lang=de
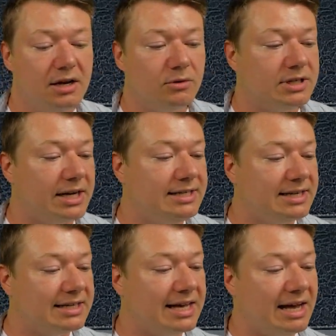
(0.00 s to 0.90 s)
und all
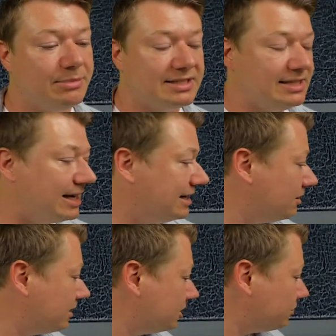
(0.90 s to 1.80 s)
dieser Kram, dass die halt
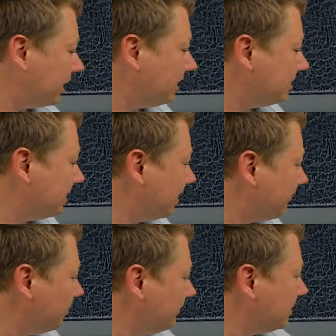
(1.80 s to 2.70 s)
auch entsprechend in einer
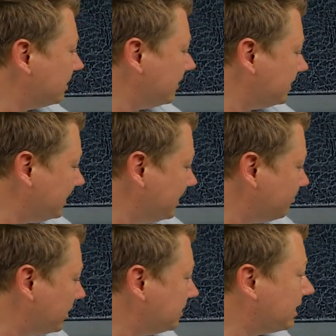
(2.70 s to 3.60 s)
vernünftigen Qualität
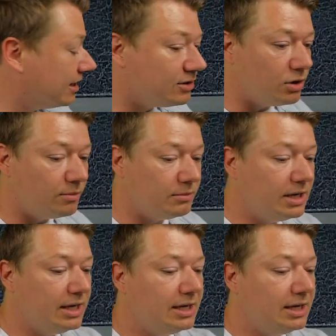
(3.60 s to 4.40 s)
bei euch ankommen.